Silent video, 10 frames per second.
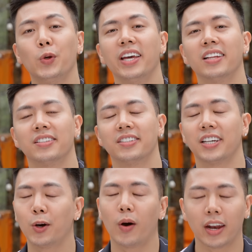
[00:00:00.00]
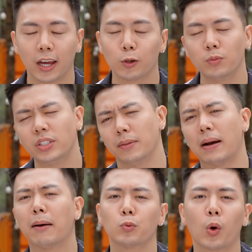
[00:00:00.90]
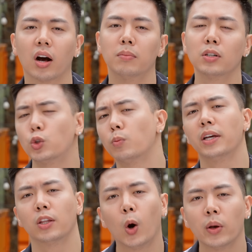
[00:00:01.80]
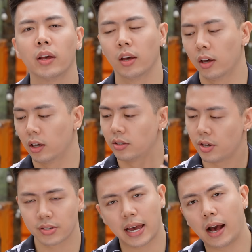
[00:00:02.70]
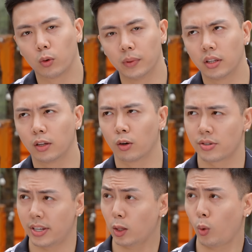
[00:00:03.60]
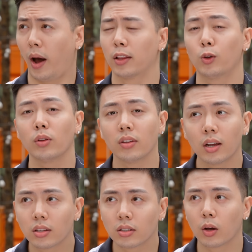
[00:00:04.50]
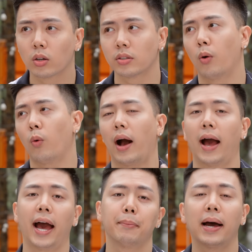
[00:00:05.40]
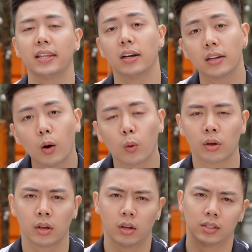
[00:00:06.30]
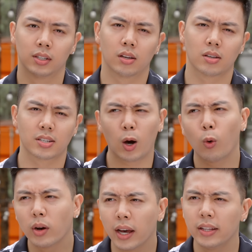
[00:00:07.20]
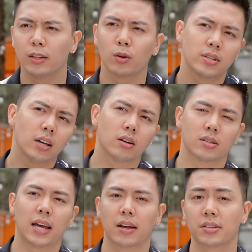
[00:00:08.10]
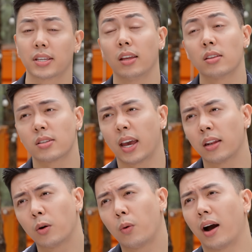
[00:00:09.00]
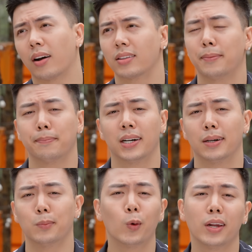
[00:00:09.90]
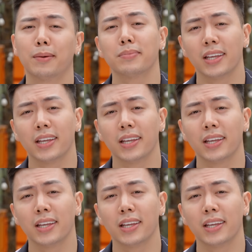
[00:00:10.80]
tuy nhiên chai nước hoa này cũng chỉ bám tỏa ở mức trung bình thôi trên da của mình thì nó sẽ tỏa tốt nhất sau khoảng 2-3 tiếng đầu sau đấy thì nó sẽ ở dạng skin sen khoảng tầm 4 ờ, đến 5